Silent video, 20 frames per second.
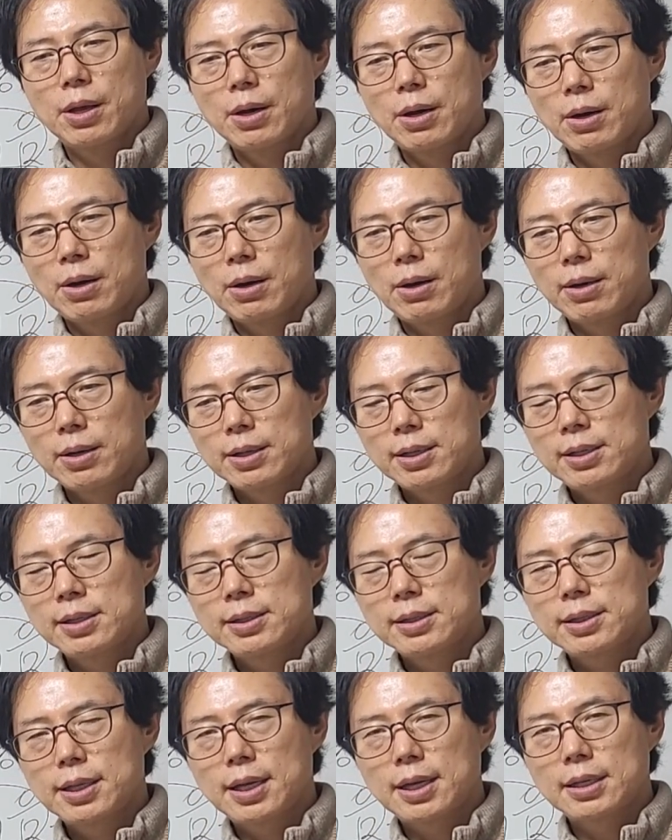어,
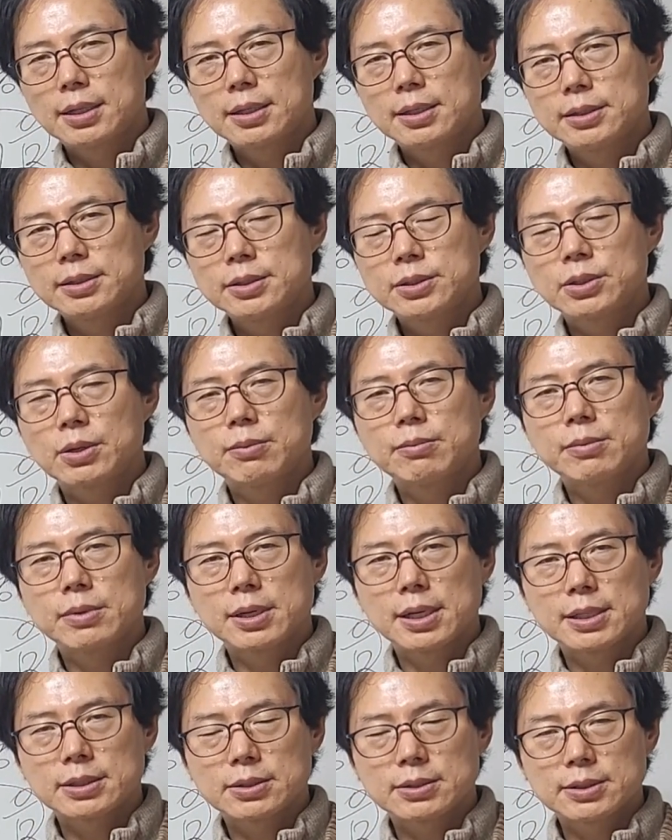일단은
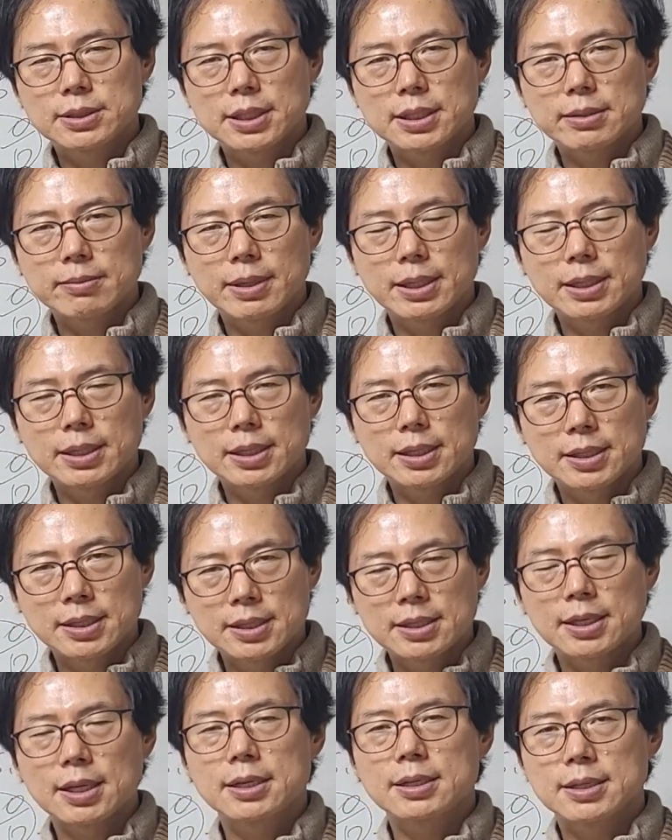전문가 선생님한테
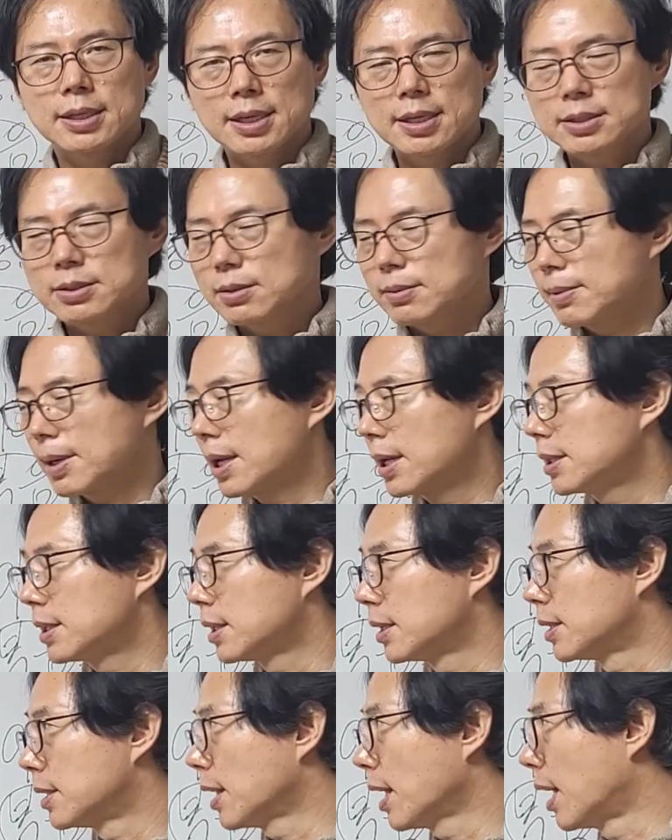의뢰를 해서 봐야
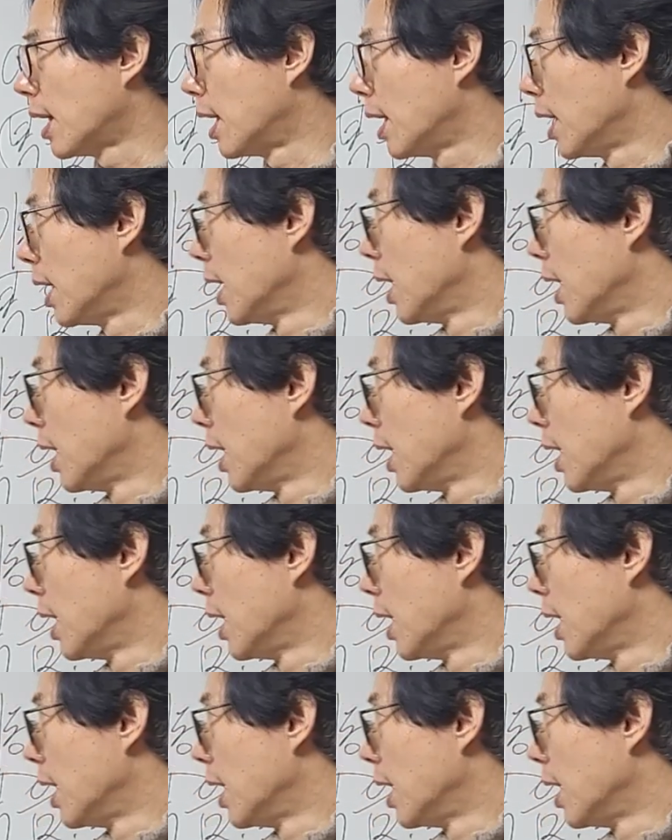되는데